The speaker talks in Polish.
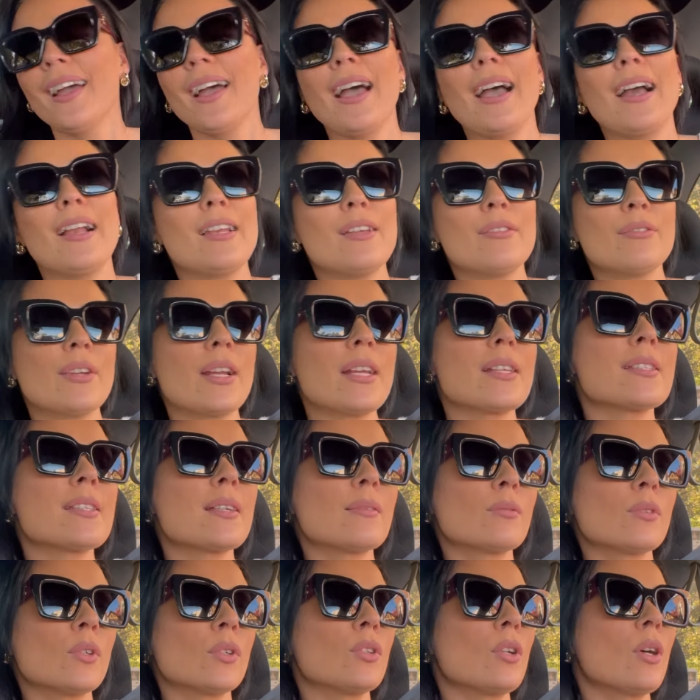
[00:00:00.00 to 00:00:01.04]
Ale
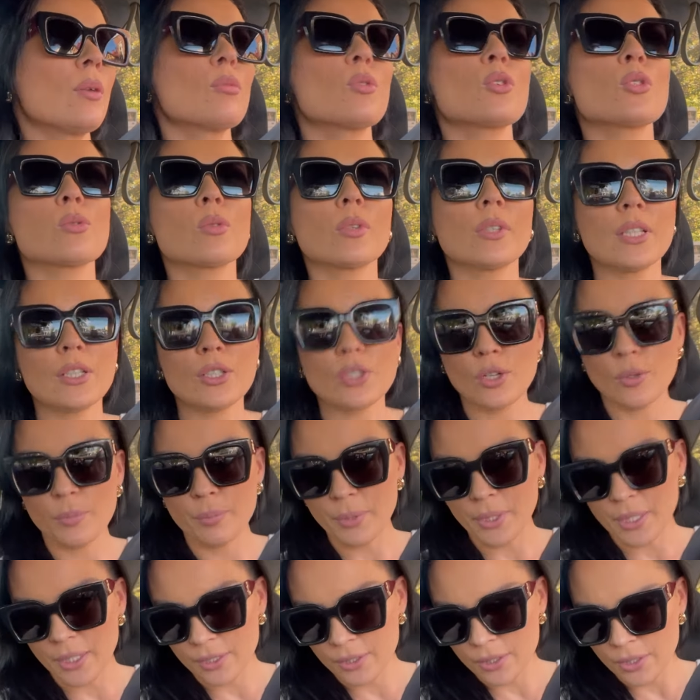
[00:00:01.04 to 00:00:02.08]
wracam do domu, słoneczko
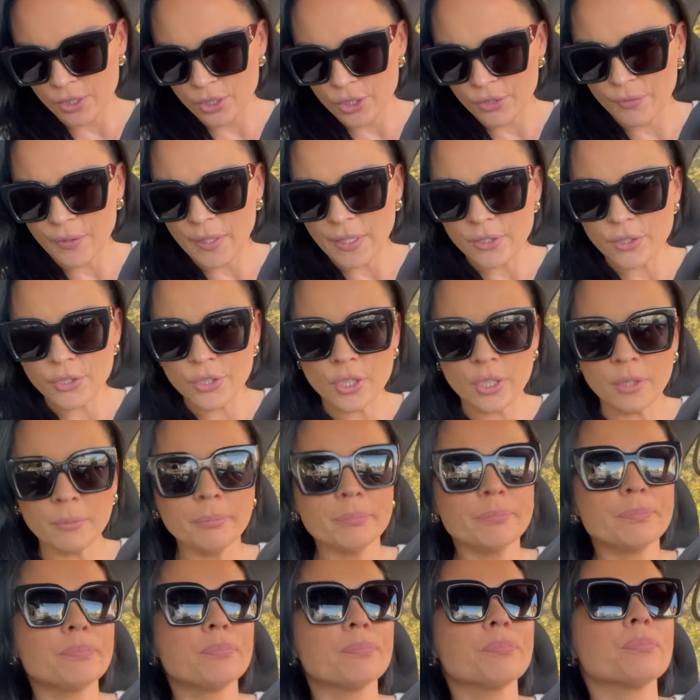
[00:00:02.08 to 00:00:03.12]
pięknie świeci,
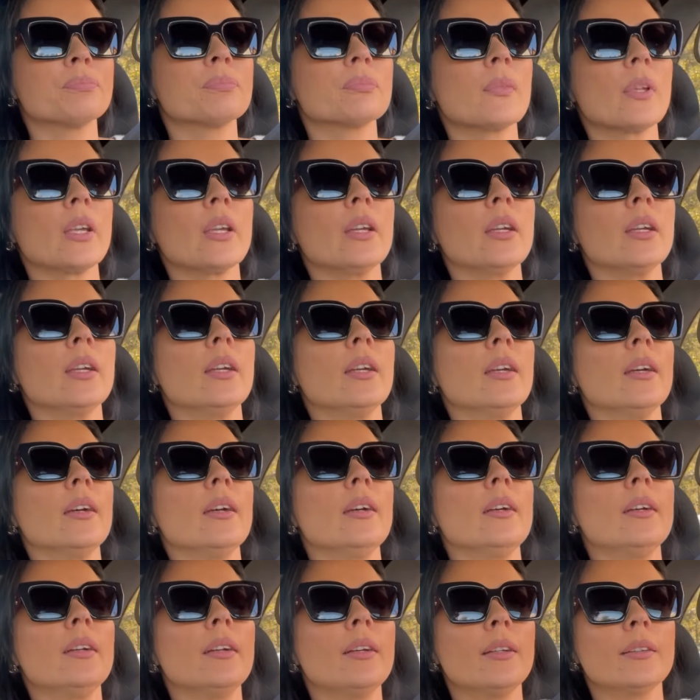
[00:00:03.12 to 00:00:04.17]

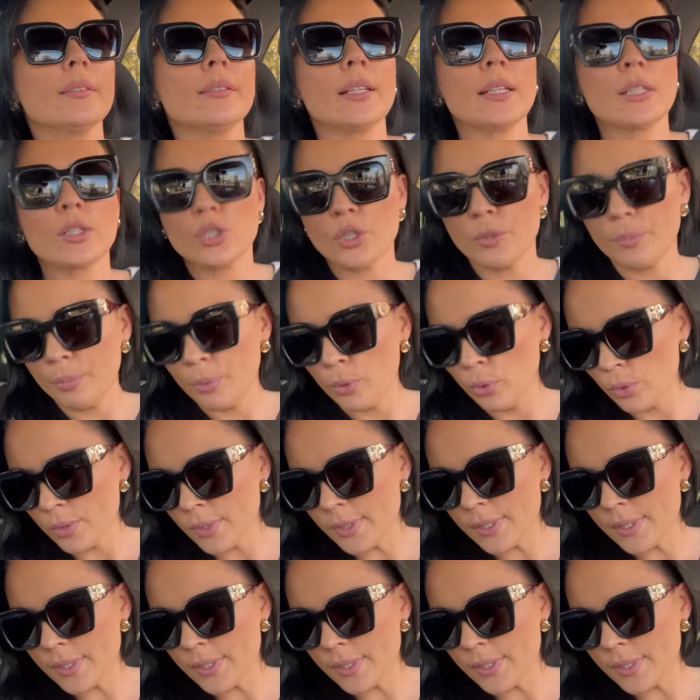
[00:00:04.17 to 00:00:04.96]
e, także plus.